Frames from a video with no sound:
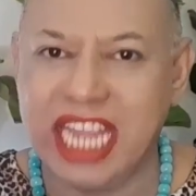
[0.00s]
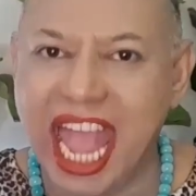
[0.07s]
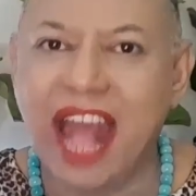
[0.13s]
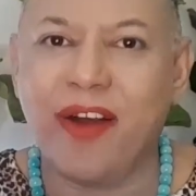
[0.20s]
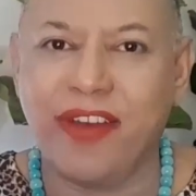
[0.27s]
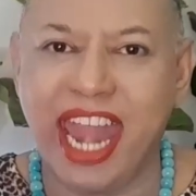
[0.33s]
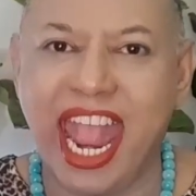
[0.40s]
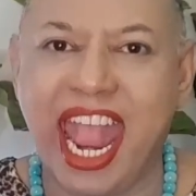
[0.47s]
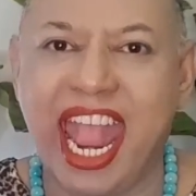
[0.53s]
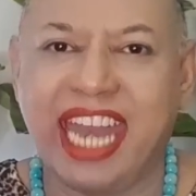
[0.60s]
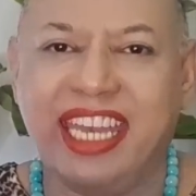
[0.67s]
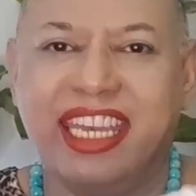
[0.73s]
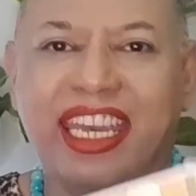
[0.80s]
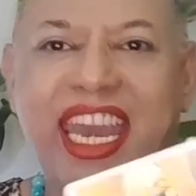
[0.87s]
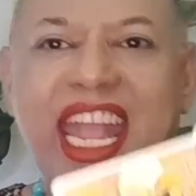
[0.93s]
ยาวนาน
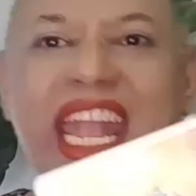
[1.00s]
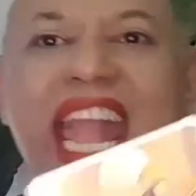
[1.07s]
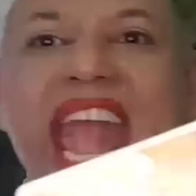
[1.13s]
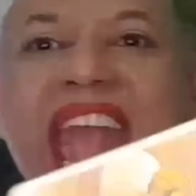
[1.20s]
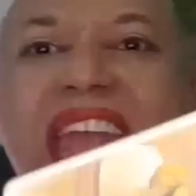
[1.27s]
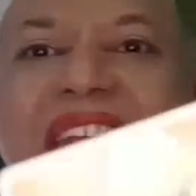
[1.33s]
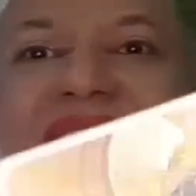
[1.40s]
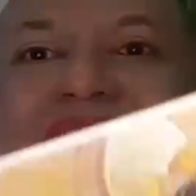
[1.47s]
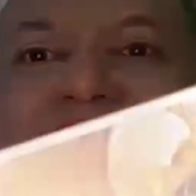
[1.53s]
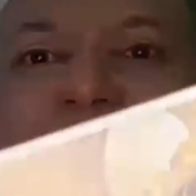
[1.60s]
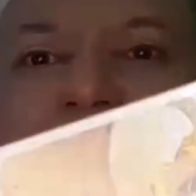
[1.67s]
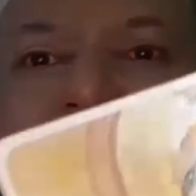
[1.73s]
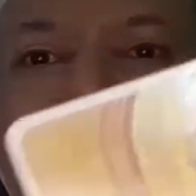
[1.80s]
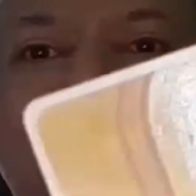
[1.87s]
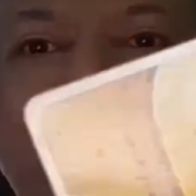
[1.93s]
นะคะเห็น
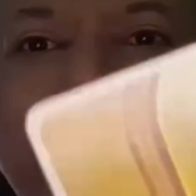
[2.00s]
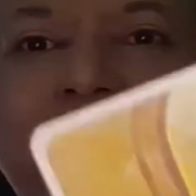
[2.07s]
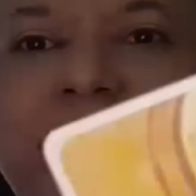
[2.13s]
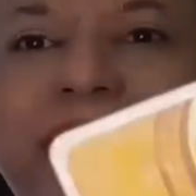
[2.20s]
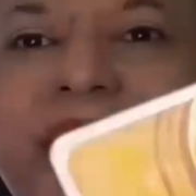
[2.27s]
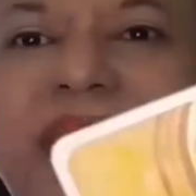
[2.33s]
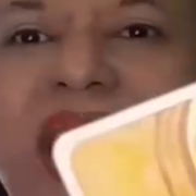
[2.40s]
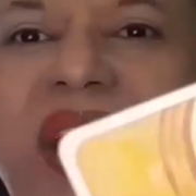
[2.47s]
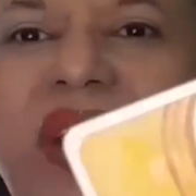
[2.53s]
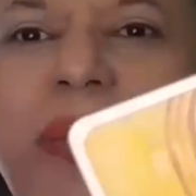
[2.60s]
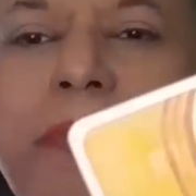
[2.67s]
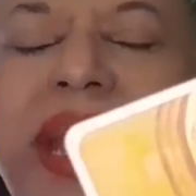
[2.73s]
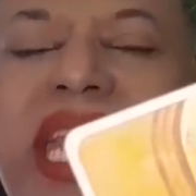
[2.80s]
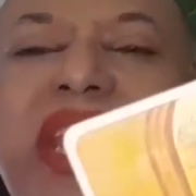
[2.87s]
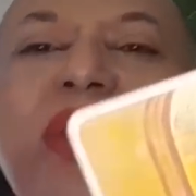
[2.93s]
ไหม
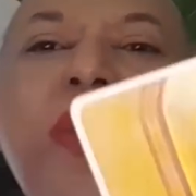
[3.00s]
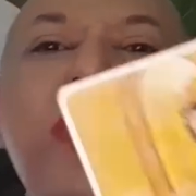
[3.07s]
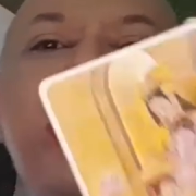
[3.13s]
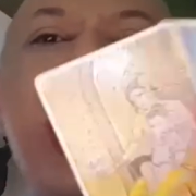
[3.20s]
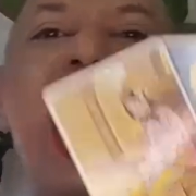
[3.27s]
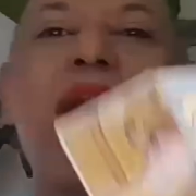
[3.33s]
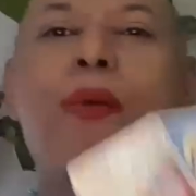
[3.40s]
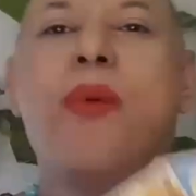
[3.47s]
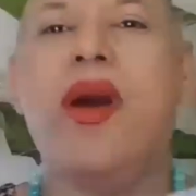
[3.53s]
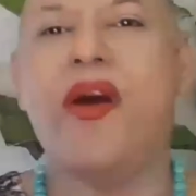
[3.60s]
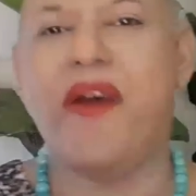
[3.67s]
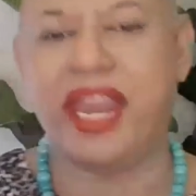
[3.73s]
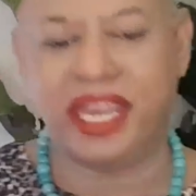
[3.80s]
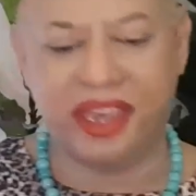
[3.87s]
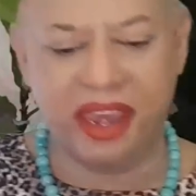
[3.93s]
มั่นคงถาว
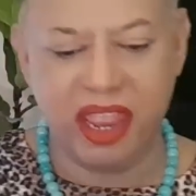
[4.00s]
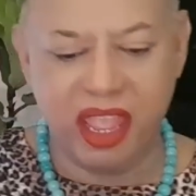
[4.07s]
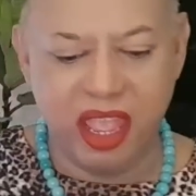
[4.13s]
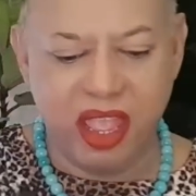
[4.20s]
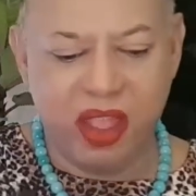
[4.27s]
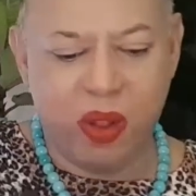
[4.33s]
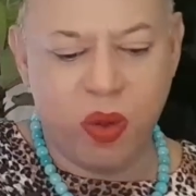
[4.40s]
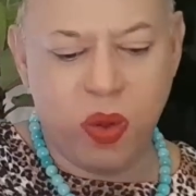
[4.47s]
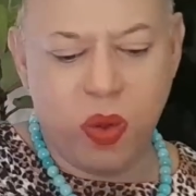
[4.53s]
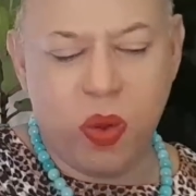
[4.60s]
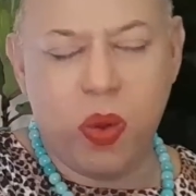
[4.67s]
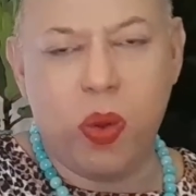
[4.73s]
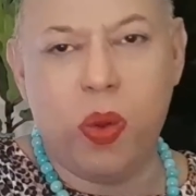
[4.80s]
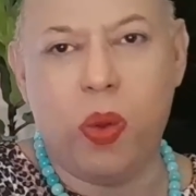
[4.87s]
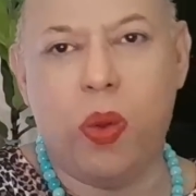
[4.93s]
รโอ้
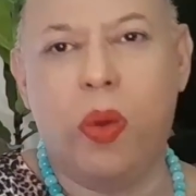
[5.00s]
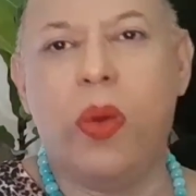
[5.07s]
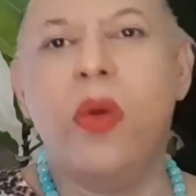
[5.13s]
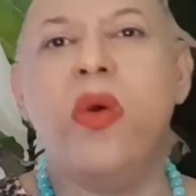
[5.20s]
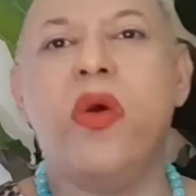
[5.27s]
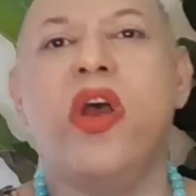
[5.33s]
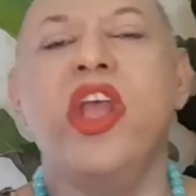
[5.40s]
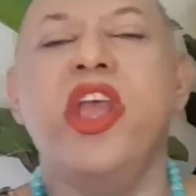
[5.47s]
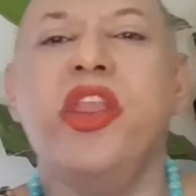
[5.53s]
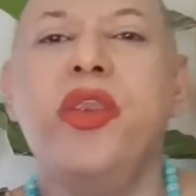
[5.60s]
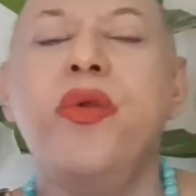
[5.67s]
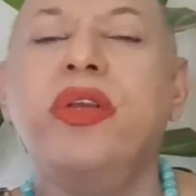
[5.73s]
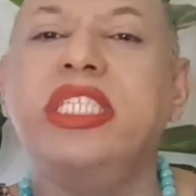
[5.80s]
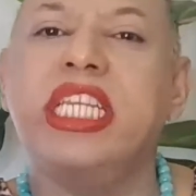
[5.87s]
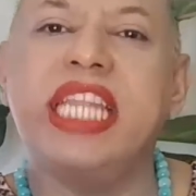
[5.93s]
โห
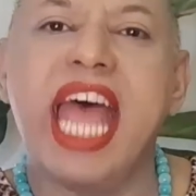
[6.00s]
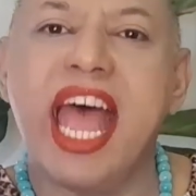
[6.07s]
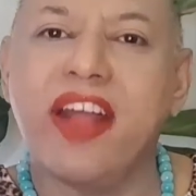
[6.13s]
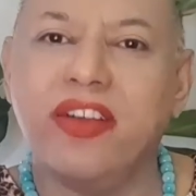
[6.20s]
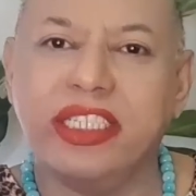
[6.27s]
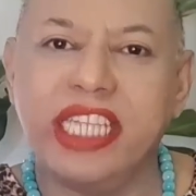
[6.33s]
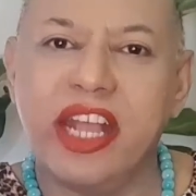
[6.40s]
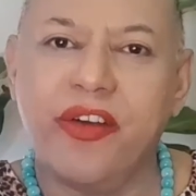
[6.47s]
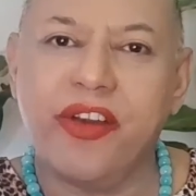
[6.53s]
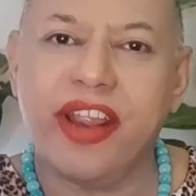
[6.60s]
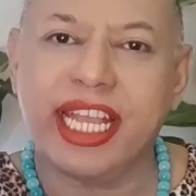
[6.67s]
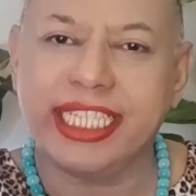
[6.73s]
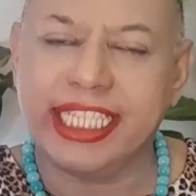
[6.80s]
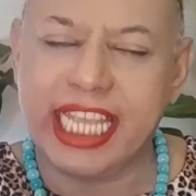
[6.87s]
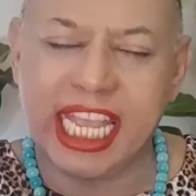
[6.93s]
ดวงชะตาของชาว
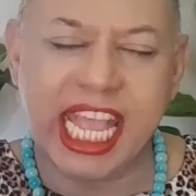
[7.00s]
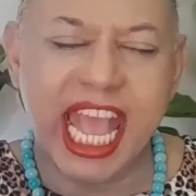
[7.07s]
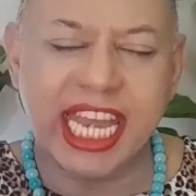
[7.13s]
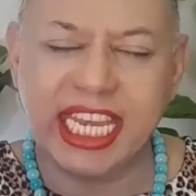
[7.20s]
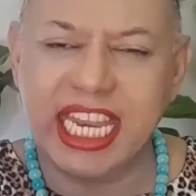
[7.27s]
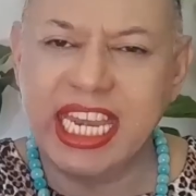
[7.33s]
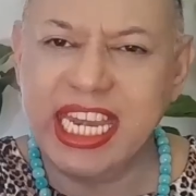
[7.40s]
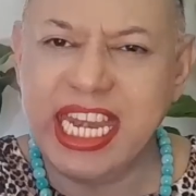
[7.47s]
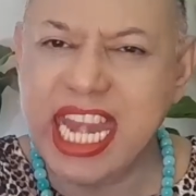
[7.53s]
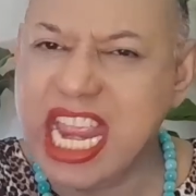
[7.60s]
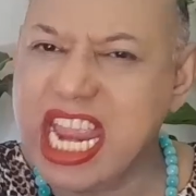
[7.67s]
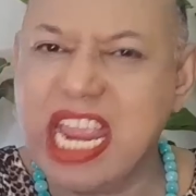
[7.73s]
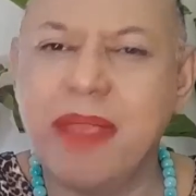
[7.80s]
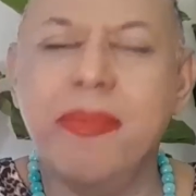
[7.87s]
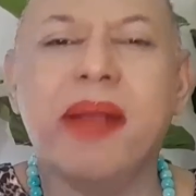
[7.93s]
ราศีกันนี่
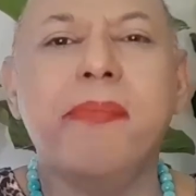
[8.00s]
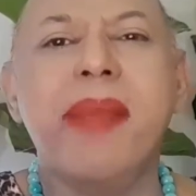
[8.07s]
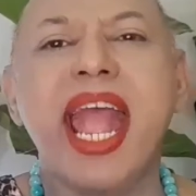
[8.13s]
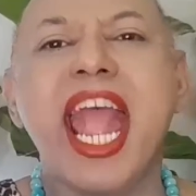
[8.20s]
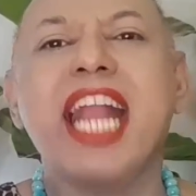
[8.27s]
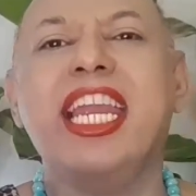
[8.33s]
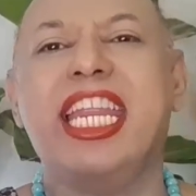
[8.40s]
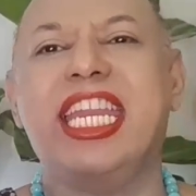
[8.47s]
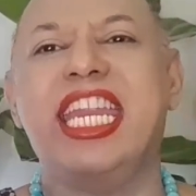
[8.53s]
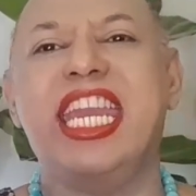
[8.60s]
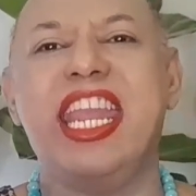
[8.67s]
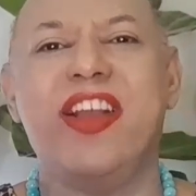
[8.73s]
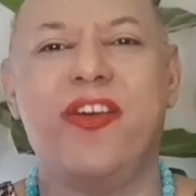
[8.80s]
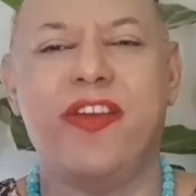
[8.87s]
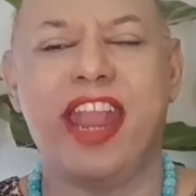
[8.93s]
ดีมากๆเลยที
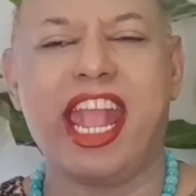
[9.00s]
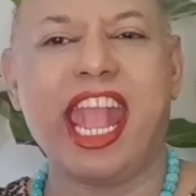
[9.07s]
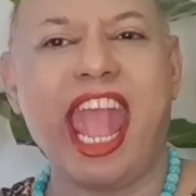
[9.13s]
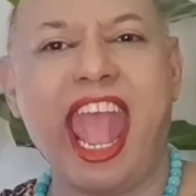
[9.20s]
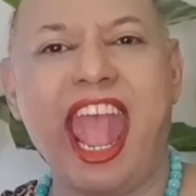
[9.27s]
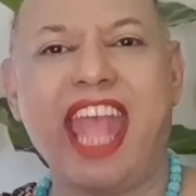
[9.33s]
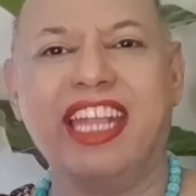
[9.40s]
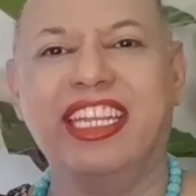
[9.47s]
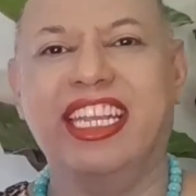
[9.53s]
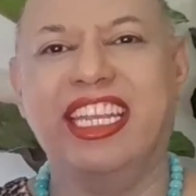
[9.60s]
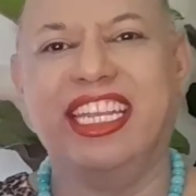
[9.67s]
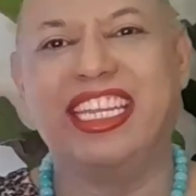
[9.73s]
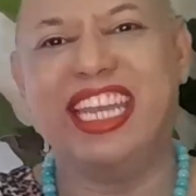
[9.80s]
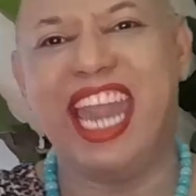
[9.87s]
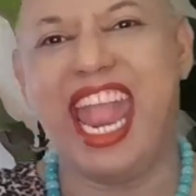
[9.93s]
เดียวนะคะ
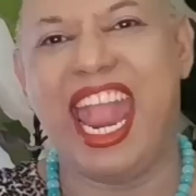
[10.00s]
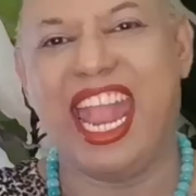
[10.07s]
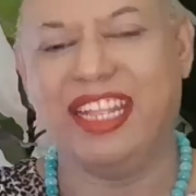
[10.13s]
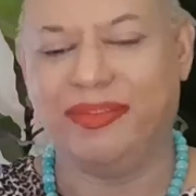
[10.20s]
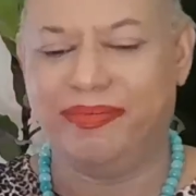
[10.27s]
นะ